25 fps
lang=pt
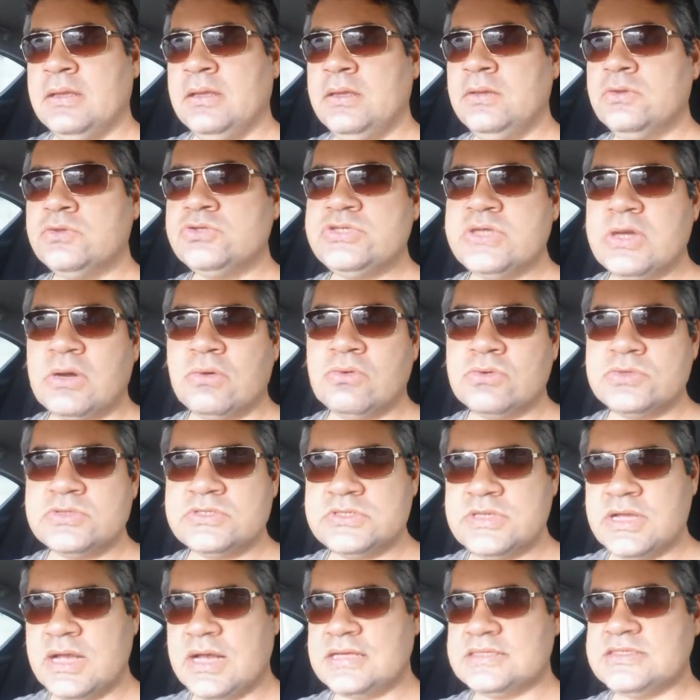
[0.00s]
E no dia
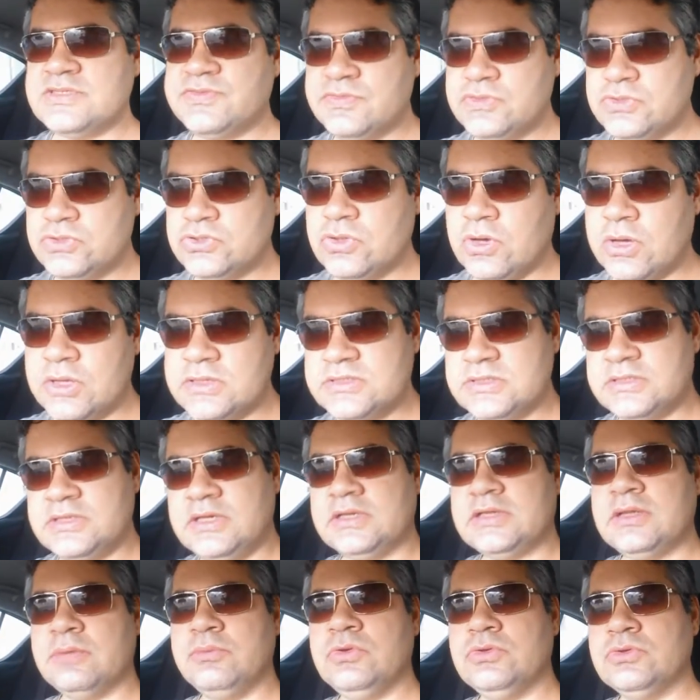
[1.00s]
11, às 20 horas e
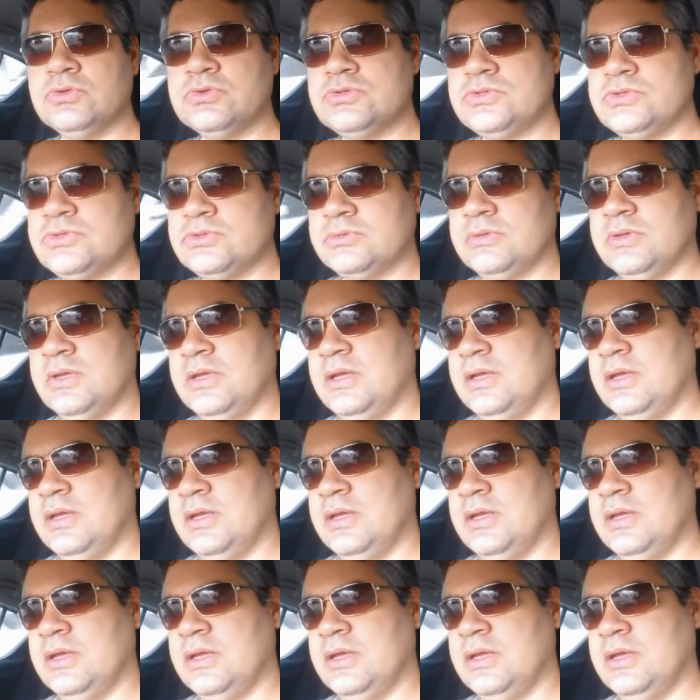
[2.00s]
30 minutos,